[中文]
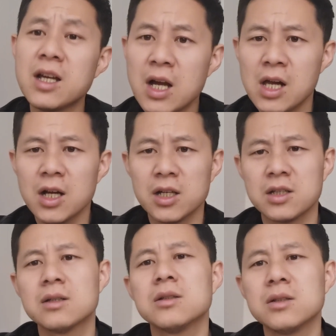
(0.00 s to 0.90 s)
天
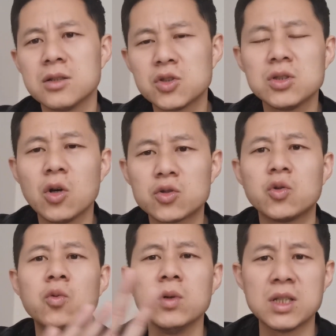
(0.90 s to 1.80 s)
要
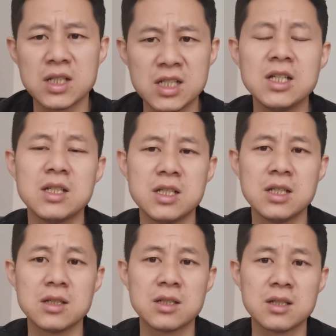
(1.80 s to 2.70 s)
处理的信
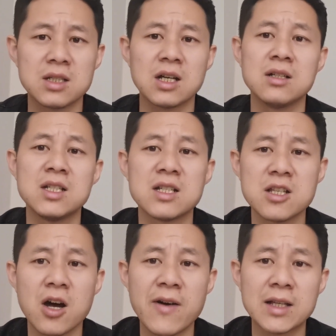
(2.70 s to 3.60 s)
息是成千
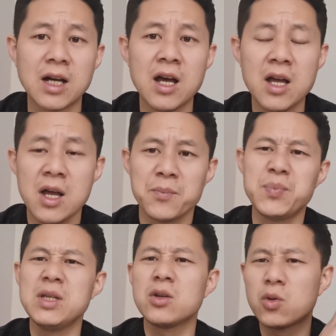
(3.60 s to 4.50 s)
上万的，
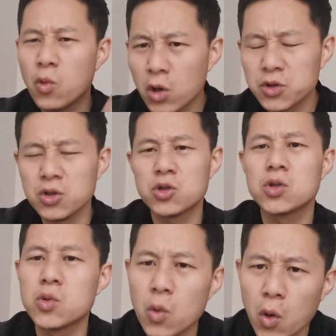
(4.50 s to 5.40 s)
比过去
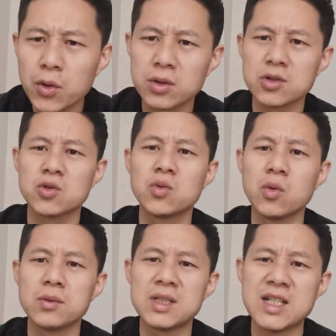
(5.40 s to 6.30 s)
所有的
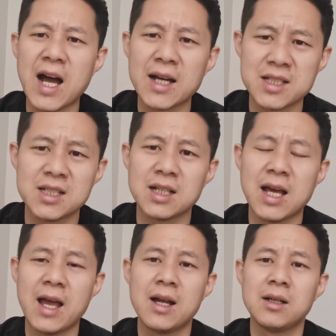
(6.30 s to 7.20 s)
书加起
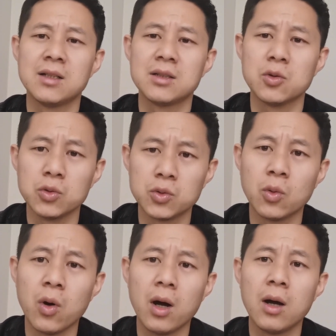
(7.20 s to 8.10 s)
来都
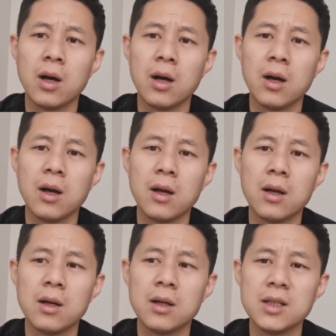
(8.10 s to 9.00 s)
多，
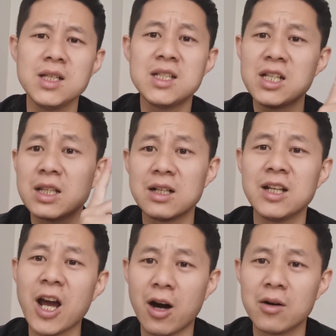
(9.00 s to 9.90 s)
一天的
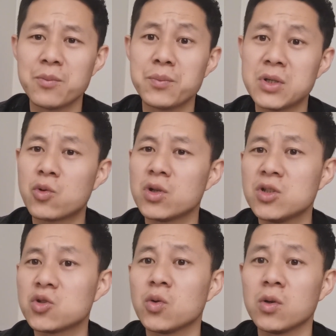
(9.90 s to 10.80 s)
量比过
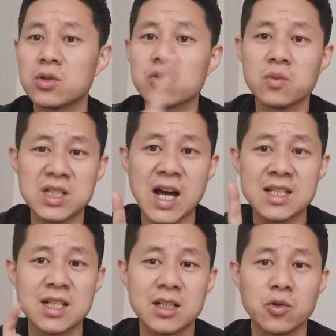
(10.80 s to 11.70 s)
去所有的书加
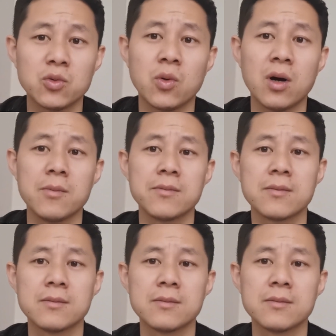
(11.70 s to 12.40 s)
起来都多。